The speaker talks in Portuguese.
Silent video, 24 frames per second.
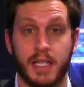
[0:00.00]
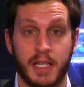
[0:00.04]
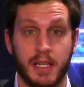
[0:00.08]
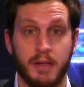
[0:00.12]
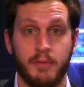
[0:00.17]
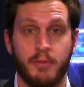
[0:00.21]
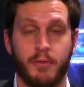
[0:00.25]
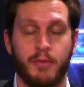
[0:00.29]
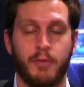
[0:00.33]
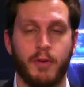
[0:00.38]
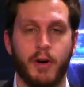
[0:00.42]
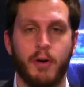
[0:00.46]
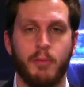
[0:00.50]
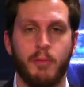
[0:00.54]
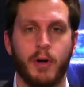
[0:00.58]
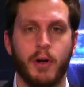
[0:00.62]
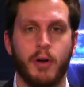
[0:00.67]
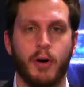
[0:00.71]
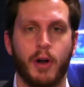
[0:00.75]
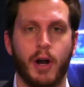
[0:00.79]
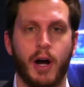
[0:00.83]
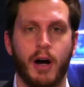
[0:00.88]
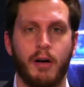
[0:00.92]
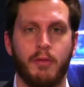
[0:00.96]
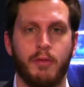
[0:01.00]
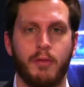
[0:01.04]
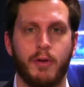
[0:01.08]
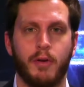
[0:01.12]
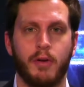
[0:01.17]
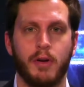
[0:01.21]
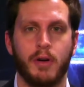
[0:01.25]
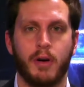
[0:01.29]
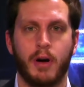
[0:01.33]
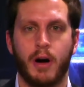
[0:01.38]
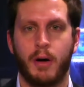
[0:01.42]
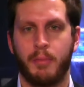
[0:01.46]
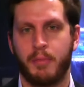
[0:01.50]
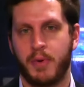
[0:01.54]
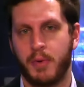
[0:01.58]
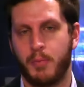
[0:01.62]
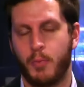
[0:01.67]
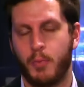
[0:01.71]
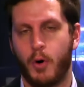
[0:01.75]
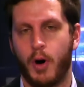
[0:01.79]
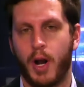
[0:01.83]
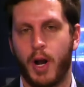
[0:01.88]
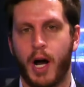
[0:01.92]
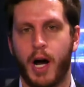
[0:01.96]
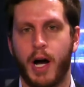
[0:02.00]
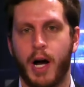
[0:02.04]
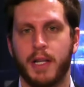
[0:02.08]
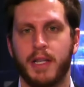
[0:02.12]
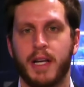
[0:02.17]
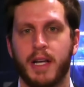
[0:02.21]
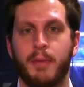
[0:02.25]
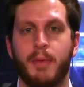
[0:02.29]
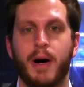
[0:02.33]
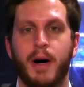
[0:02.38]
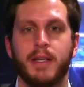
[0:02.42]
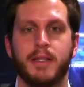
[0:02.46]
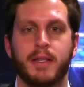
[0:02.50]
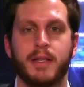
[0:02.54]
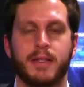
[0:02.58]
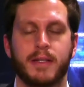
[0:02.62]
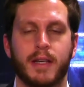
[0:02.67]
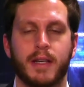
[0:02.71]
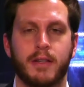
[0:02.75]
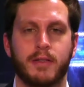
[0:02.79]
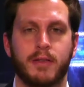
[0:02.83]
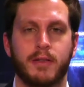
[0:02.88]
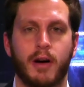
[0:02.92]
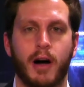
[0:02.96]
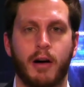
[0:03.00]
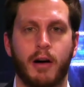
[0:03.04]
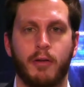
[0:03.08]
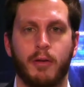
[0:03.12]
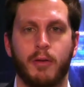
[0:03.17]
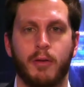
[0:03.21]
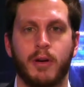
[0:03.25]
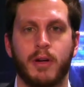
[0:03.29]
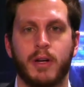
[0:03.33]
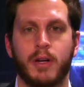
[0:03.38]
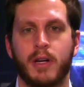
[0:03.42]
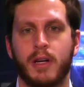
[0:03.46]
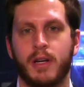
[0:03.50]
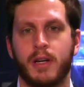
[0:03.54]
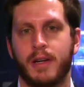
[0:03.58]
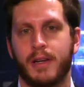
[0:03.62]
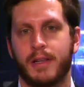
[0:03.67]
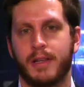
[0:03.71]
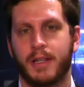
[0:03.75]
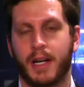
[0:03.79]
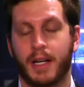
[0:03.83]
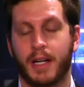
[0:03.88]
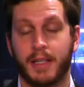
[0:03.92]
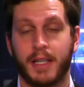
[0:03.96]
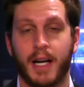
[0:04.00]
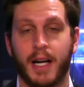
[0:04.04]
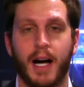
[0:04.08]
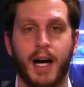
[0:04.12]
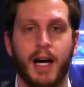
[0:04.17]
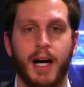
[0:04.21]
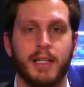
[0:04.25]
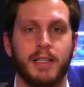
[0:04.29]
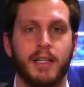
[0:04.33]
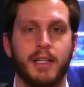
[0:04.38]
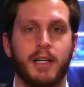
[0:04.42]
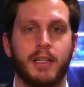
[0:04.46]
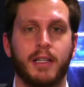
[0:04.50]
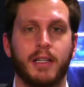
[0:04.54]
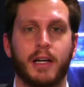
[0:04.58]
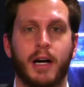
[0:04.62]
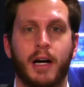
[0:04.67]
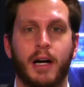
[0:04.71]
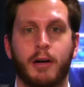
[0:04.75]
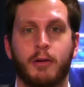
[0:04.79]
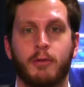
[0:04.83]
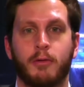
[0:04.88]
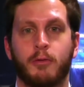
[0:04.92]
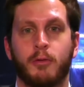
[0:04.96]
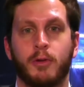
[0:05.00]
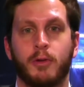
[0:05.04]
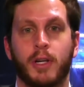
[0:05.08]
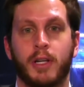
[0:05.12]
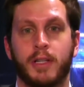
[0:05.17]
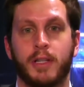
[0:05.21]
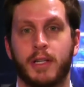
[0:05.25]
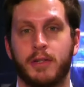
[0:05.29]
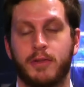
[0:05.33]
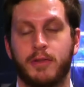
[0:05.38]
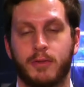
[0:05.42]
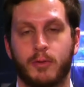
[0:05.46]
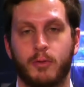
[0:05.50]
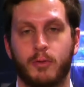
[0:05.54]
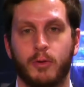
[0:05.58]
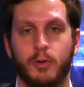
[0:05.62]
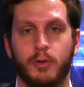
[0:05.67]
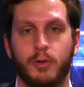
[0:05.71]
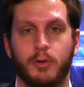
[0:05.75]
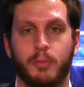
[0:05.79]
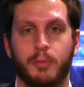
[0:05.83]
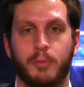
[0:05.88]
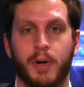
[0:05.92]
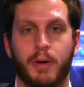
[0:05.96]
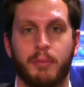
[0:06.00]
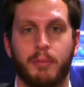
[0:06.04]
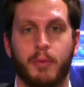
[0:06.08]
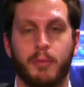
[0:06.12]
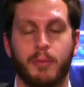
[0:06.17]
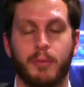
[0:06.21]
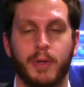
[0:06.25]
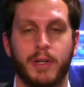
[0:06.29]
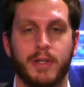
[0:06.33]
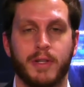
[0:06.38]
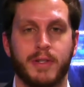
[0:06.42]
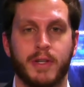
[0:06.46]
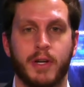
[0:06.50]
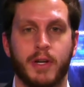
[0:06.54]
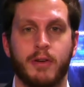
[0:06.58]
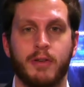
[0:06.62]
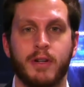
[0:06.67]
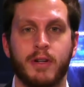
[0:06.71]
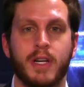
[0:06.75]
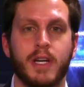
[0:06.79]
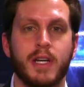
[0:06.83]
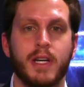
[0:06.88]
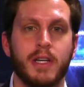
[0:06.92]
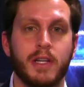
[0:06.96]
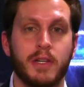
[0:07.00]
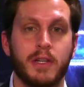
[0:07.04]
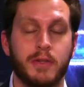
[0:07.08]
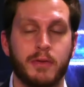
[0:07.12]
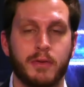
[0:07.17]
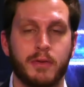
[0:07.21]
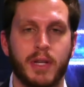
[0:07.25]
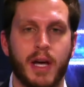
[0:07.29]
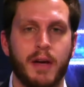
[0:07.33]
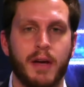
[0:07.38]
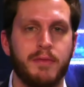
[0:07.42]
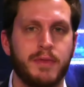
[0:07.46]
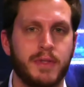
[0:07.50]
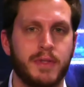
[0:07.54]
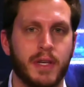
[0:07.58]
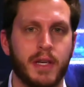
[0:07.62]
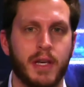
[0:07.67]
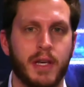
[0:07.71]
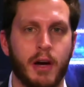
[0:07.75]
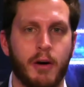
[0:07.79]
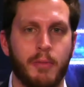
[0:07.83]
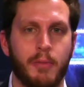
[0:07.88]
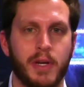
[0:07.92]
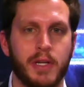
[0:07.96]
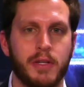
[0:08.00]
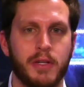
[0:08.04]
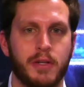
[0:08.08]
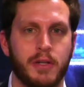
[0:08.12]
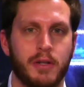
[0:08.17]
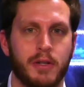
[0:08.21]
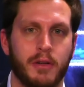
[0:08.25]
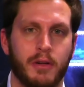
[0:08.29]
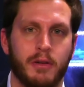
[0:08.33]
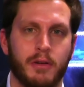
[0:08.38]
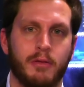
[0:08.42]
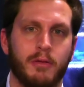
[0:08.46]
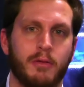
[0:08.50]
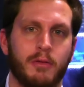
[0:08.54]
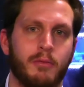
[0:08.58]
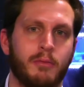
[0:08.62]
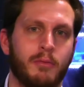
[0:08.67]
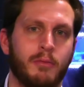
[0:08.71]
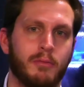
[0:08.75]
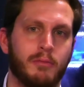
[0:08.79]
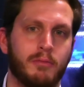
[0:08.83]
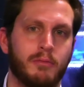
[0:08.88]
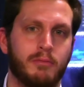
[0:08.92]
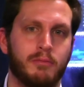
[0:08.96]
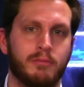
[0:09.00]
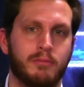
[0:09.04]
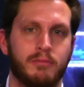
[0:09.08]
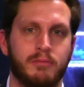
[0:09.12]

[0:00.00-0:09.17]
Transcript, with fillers: que vão melhorar, vão aprimorar e dar mais acesso à água tratada, à coleta de esgoto para a população. Isso deve ser realmente um,